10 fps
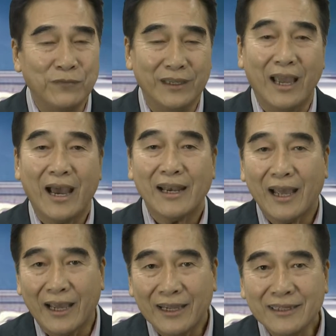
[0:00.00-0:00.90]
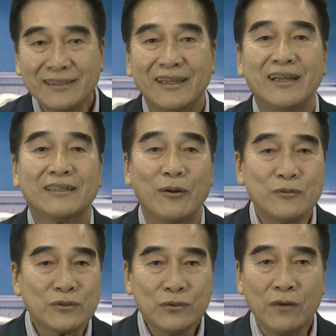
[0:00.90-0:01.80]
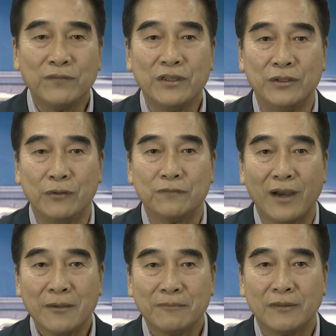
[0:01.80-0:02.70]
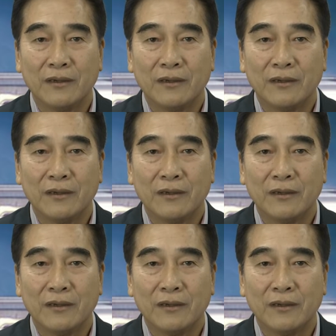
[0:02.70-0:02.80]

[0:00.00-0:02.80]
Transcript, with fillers: vị A-la-hán thông suốt vi diệu pháp.